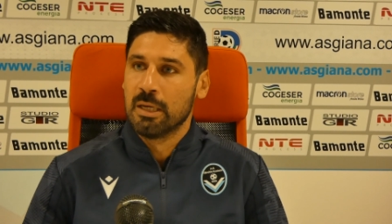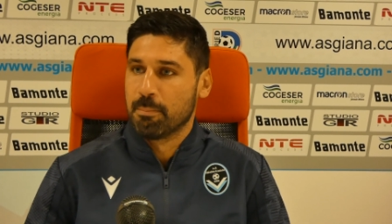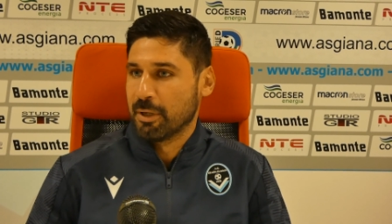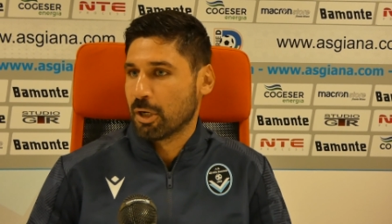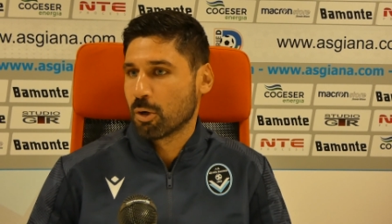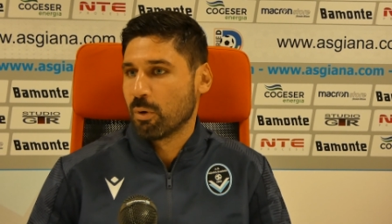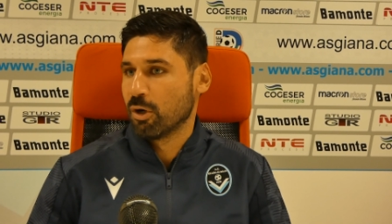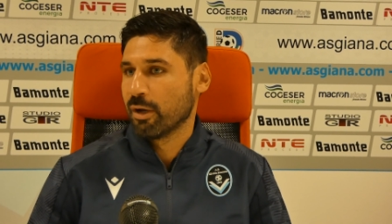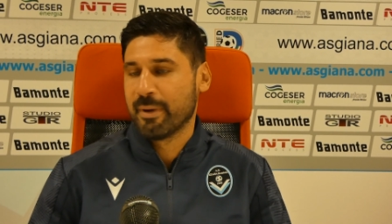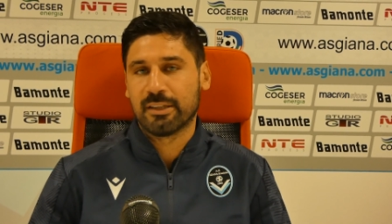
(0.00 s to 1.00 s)
Però
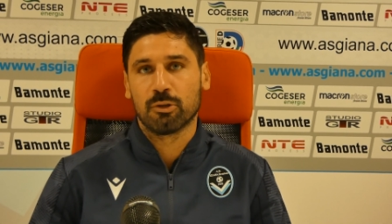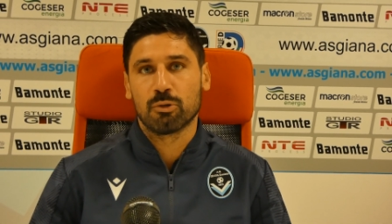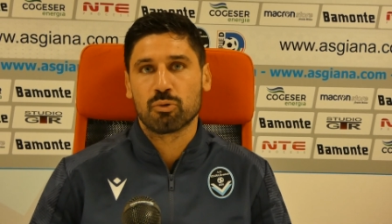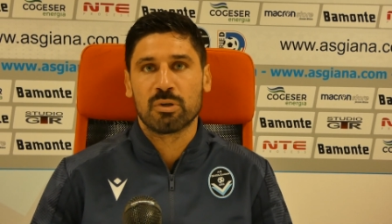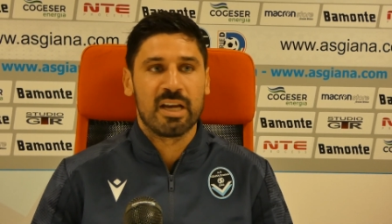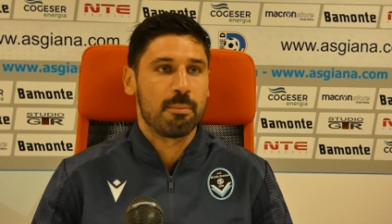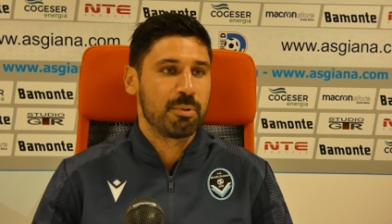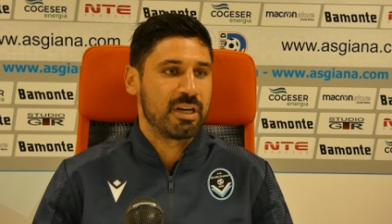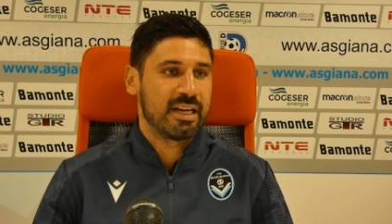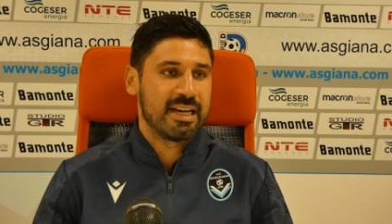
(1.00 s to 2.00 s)
quello che mettono sul
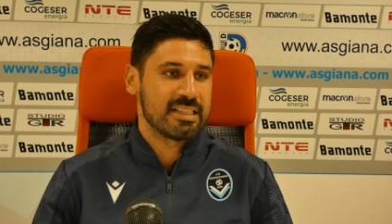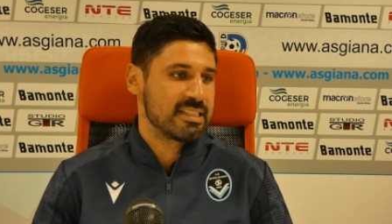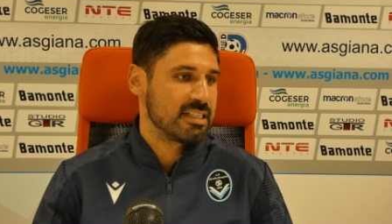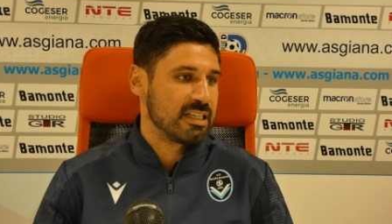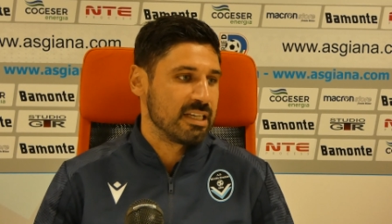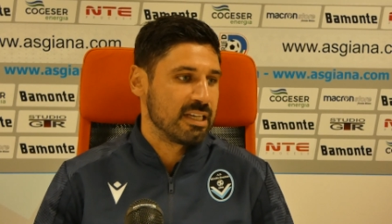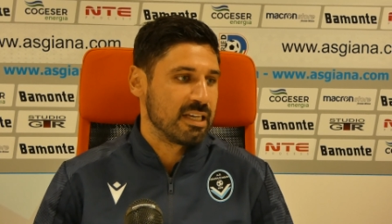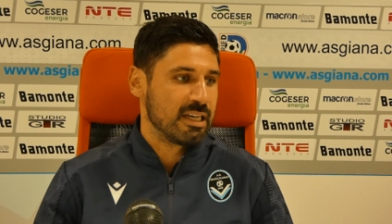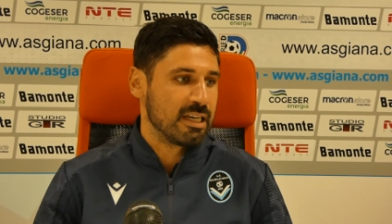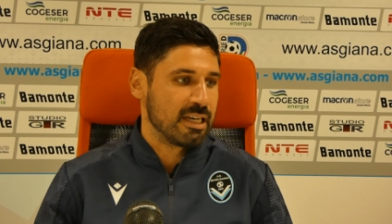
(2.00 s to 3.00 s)
campo i
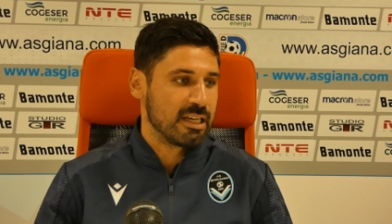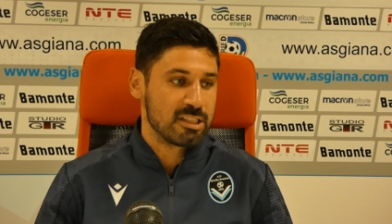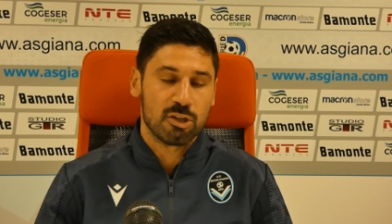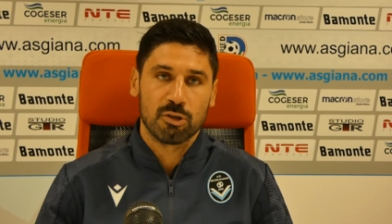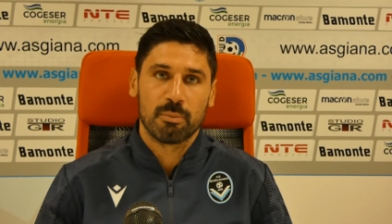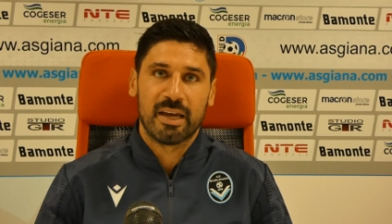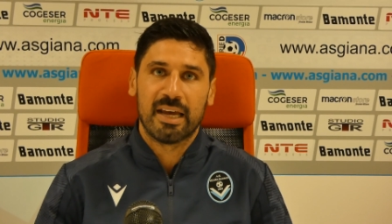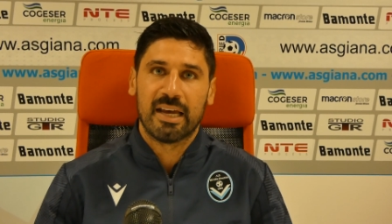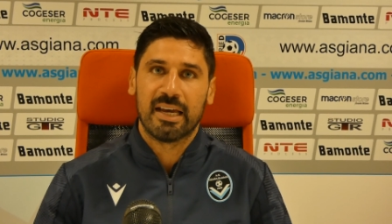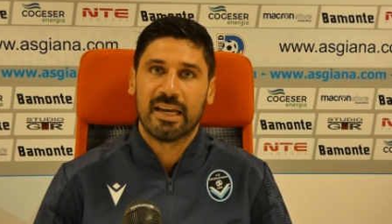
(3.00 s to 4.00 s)
ragazzi secondo
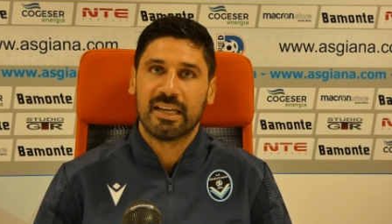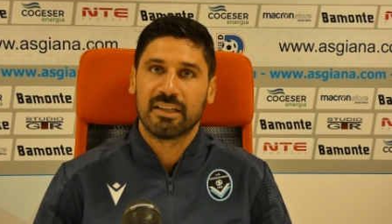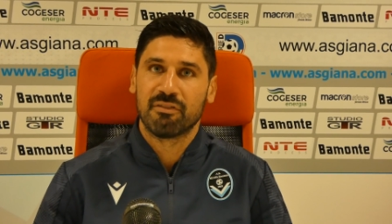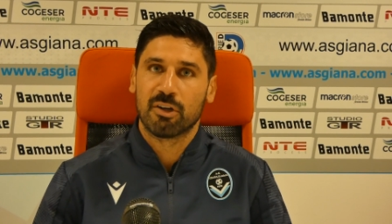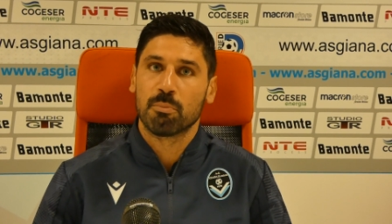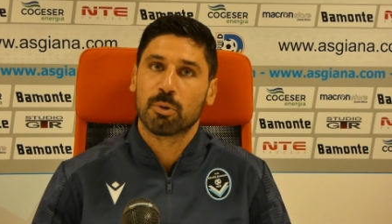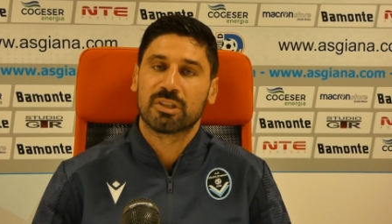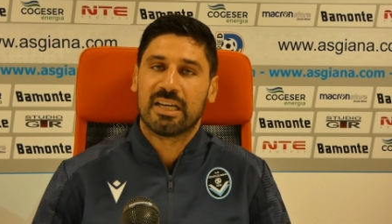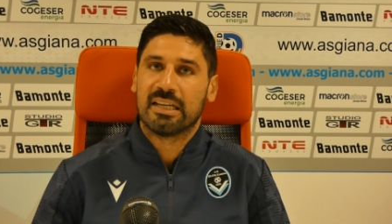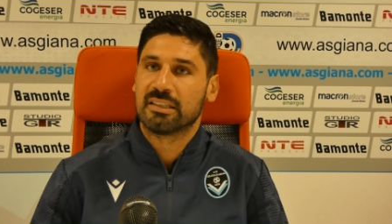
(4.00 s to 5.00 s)
me è davvero
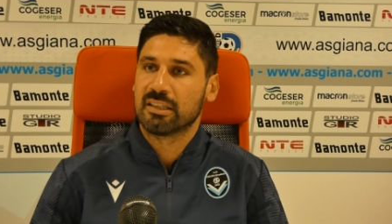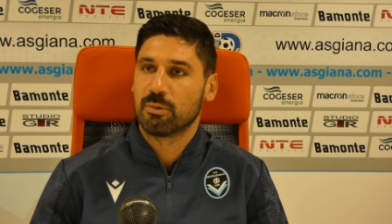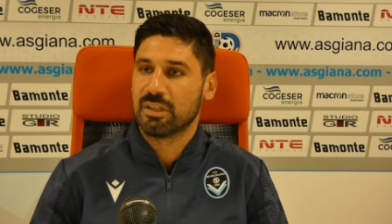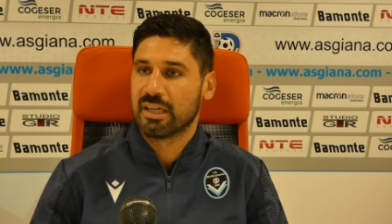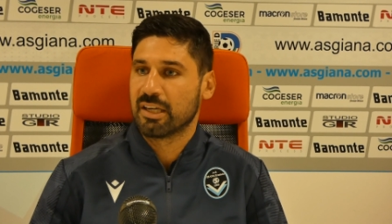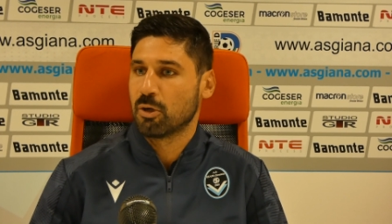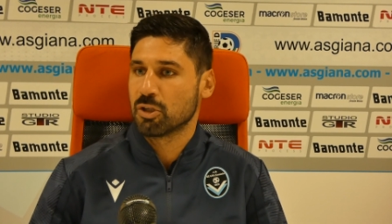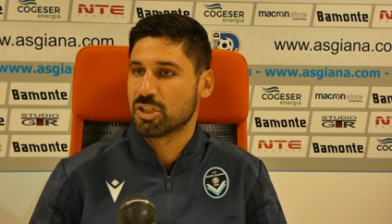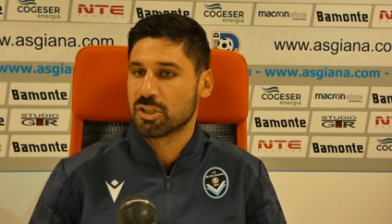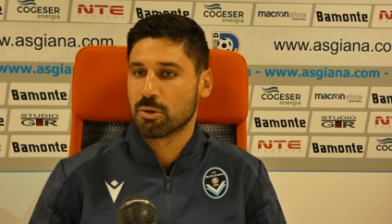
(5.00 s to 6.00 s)
importante, quindi anche
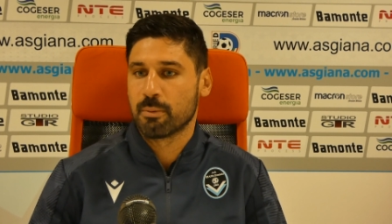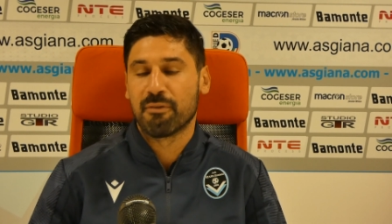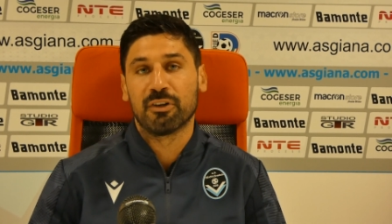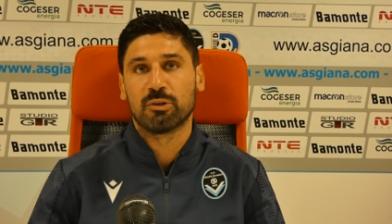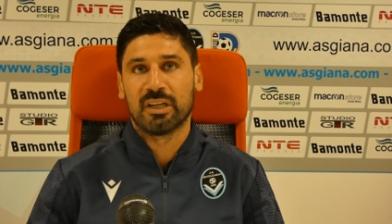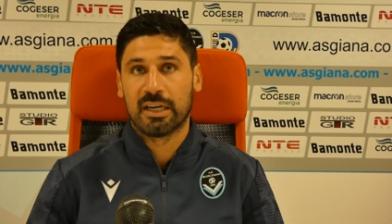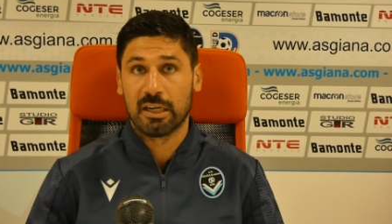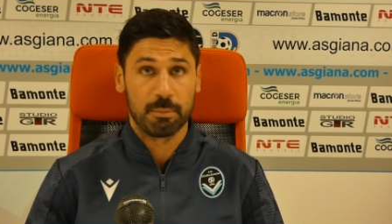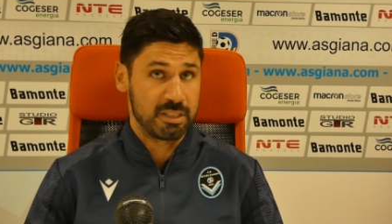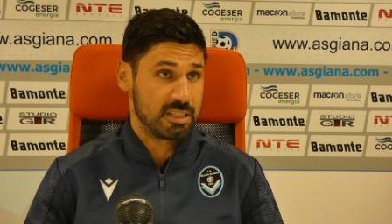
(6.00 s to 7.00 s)
oggi secondo me hanno fatto una
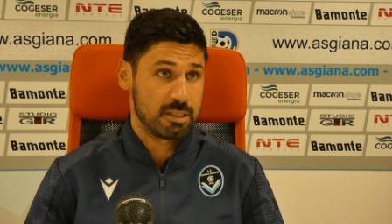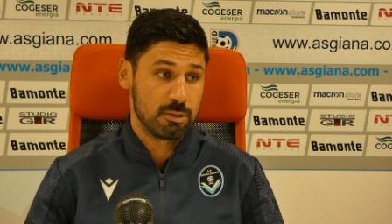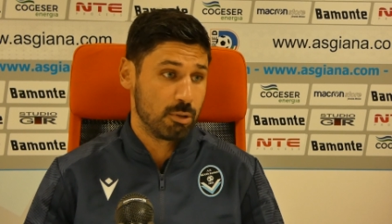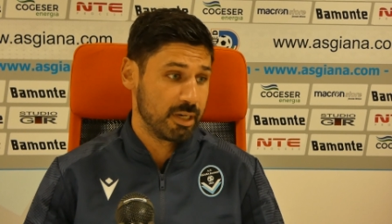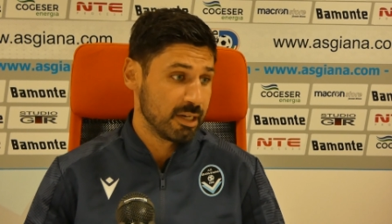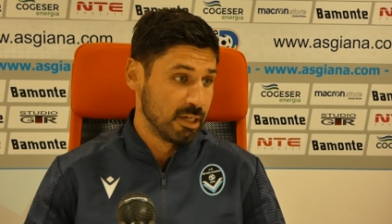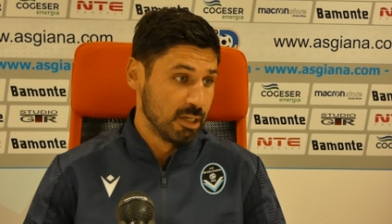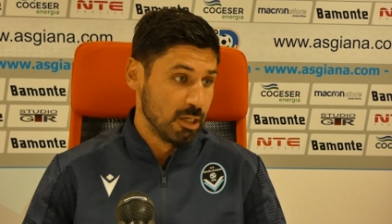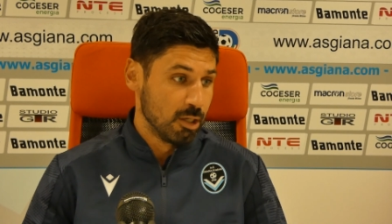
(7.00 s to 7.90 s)
grande prestazione,